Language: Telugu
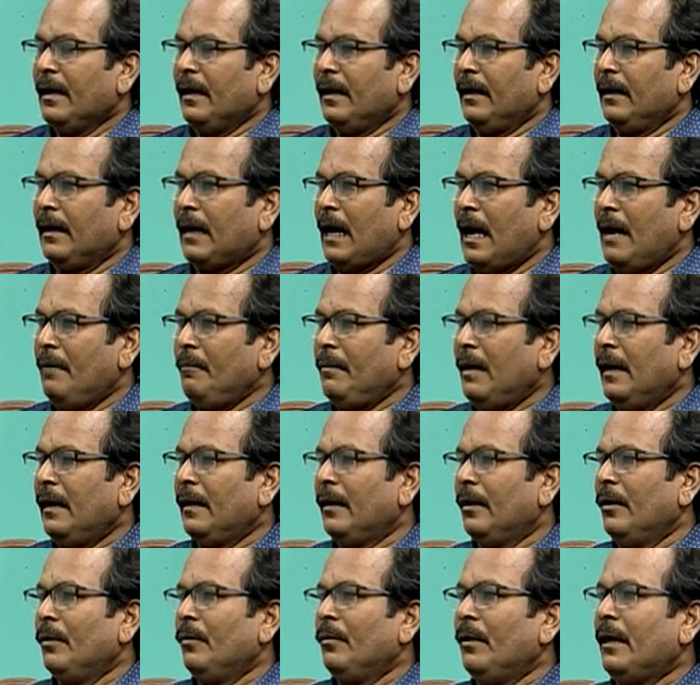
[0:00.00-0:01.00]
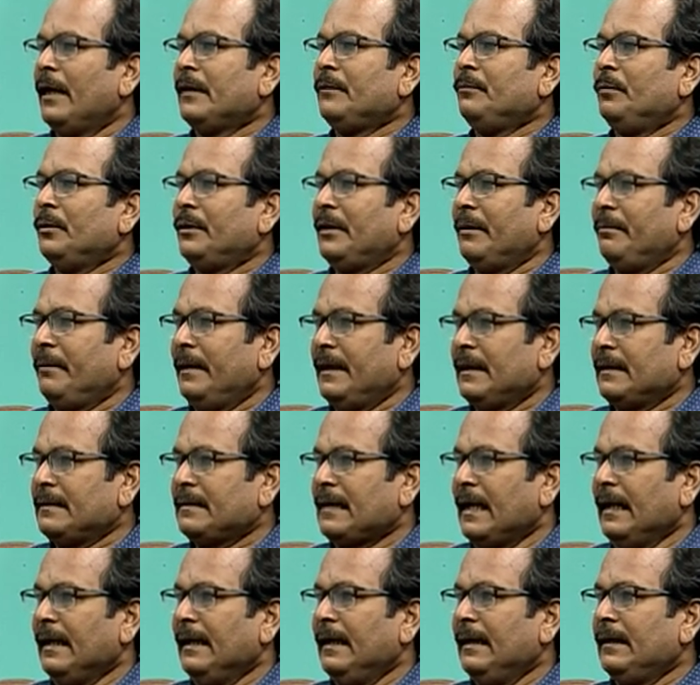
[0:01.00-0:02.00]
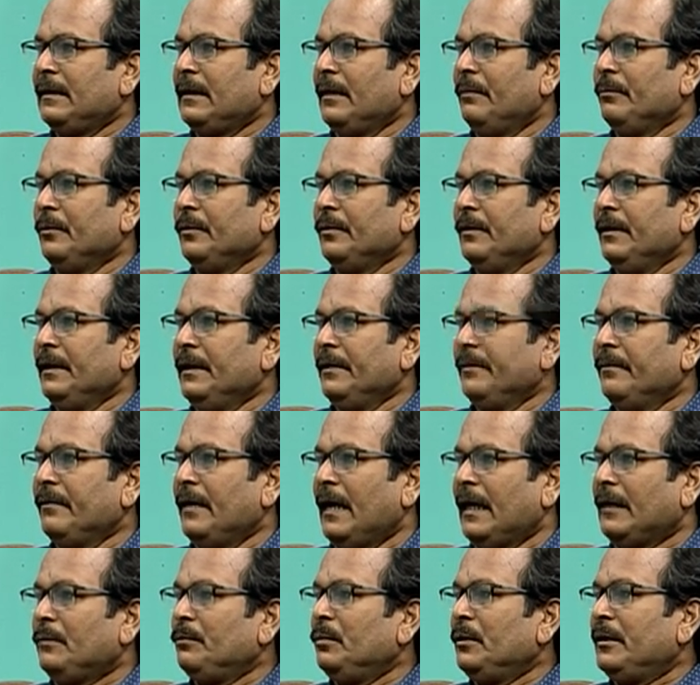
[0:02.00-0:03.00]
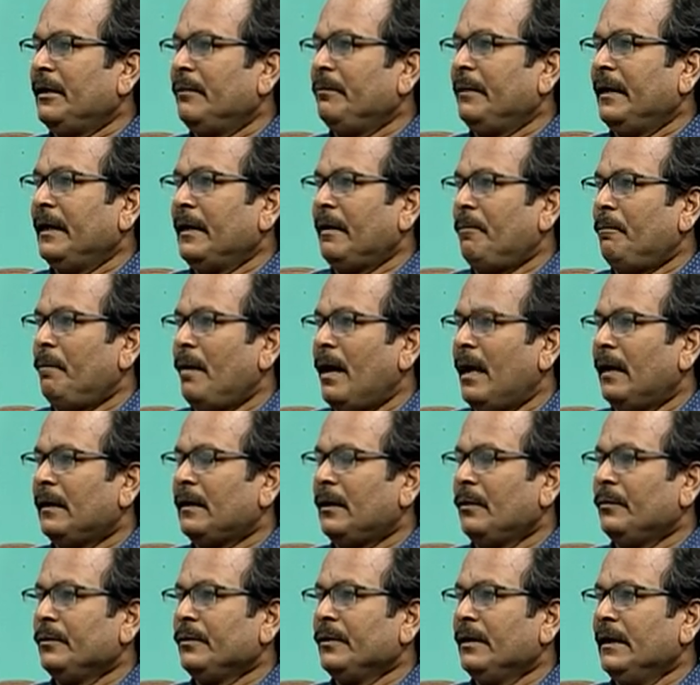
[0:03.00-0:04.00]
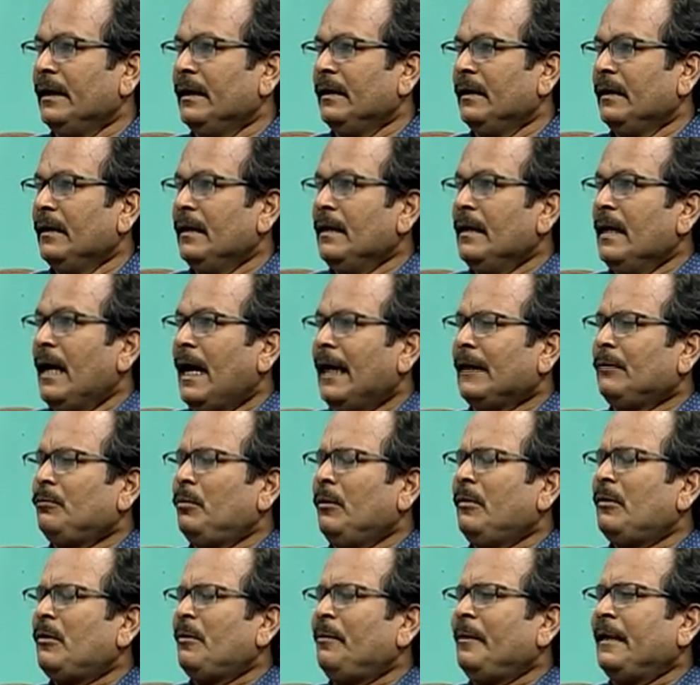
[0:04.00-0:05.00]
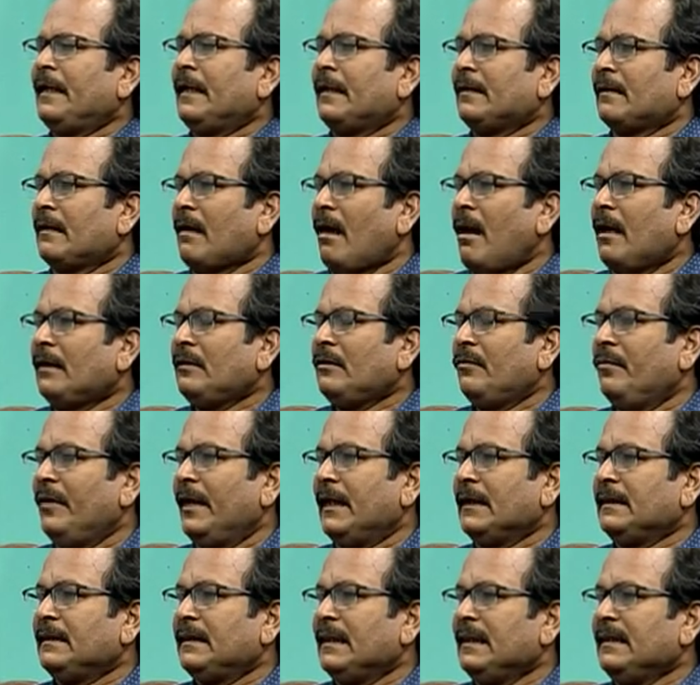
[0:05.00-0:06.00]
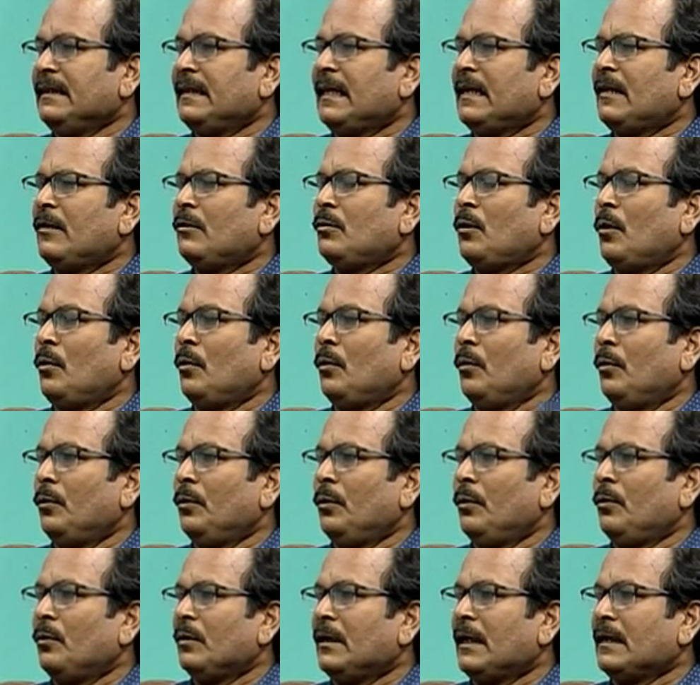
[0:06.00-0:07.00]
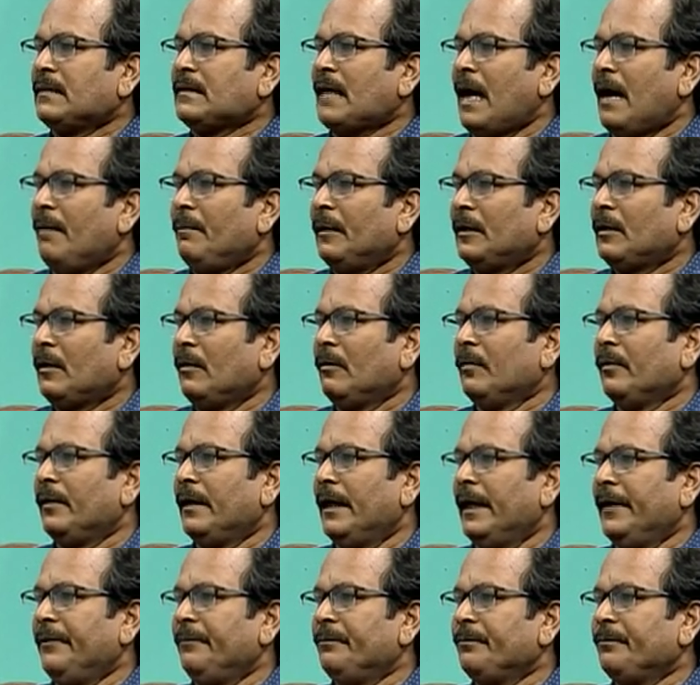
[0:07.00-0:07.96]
గ్రామాల్లో అద్భుతమైన సంగీతం ఉంది అద్భుతమైన పాట ఉంది అద్భుతమైన తాత్విక చింతనతో కూడుకున్న సామెతలు ఉన్నాయి